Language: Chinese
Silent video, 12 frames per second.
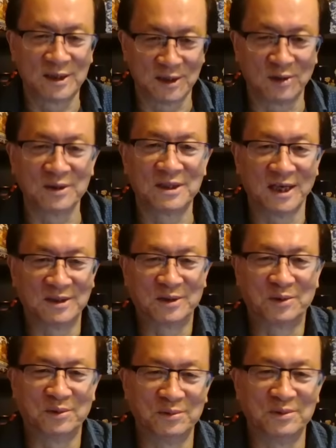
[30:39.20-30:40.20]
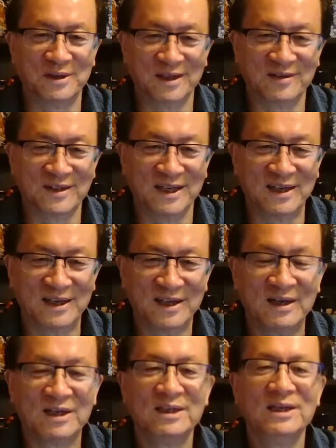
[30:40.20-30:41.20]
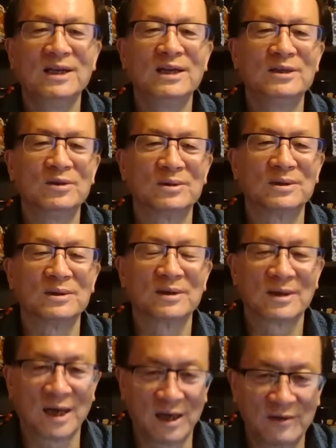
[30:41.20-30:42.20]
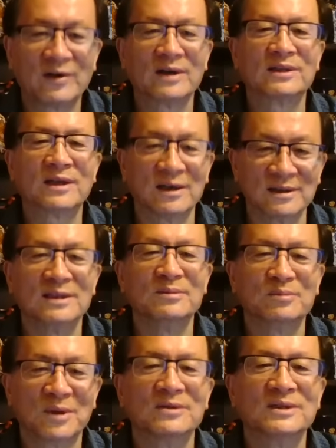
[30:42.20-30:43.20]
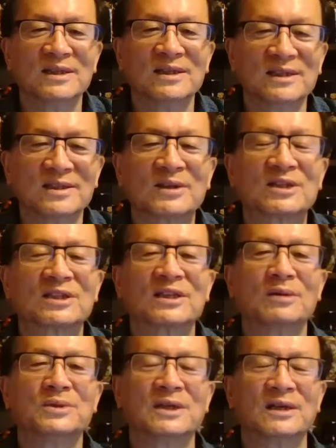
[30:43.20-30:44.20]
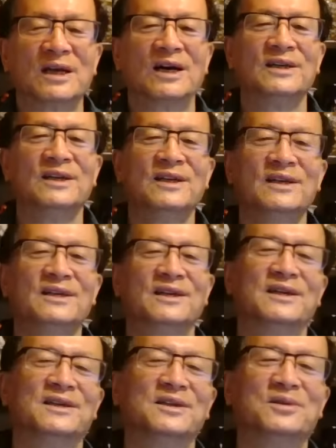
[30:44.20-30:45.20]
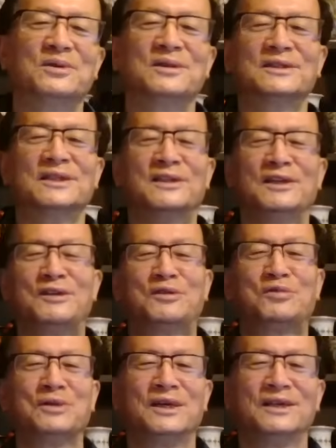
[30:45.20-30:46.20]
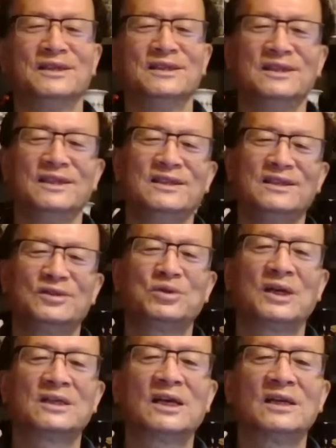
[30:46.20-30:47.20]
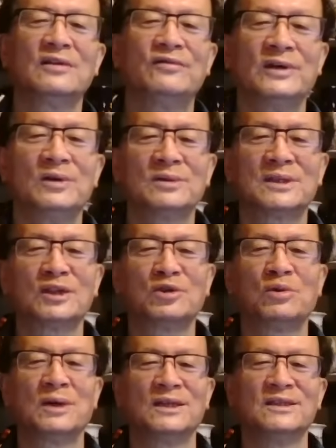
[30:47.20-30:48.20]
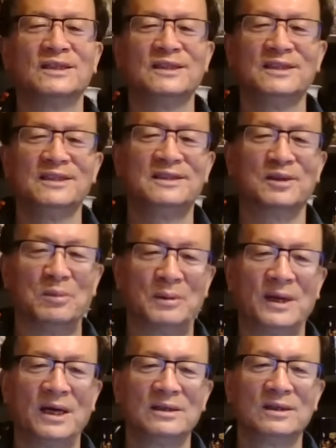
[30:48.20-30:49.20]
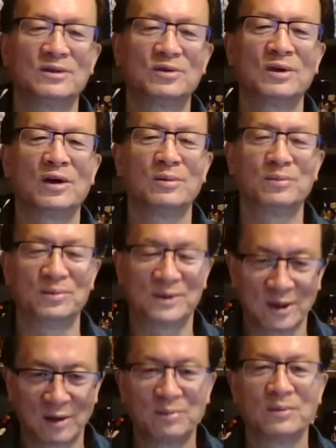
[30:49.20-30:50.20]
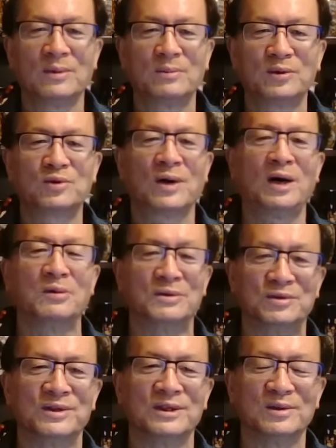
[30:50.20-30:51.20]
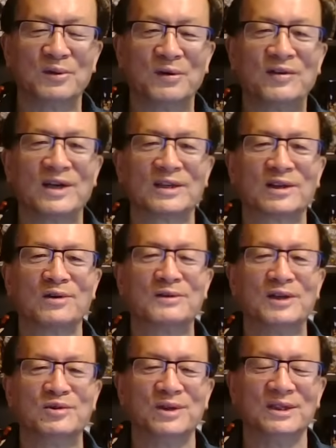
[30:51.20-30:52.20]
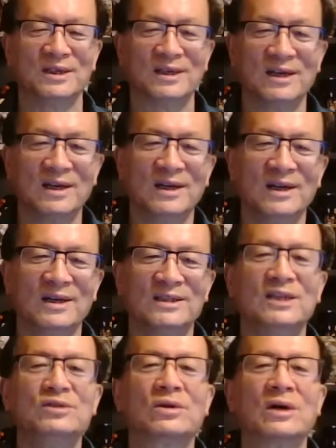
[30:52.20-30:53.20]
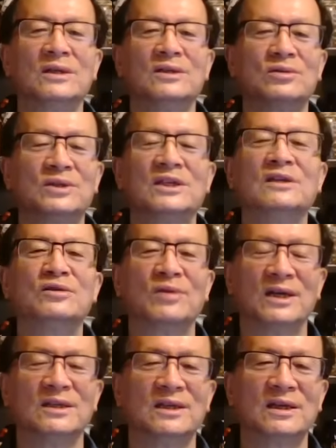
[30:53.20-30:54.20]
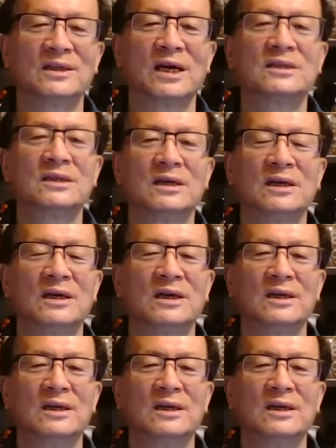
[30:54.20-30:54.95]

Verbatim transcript: 萧瑟是苦，对不对？另一种。采访党纪、报个说实在不行了，哎呦，咱认输了。你你就像三年封路，咱错了，你你怎么办？你最好只要不不抓我就行。我犯了滔天罪行，人就可能就清算你了。但是，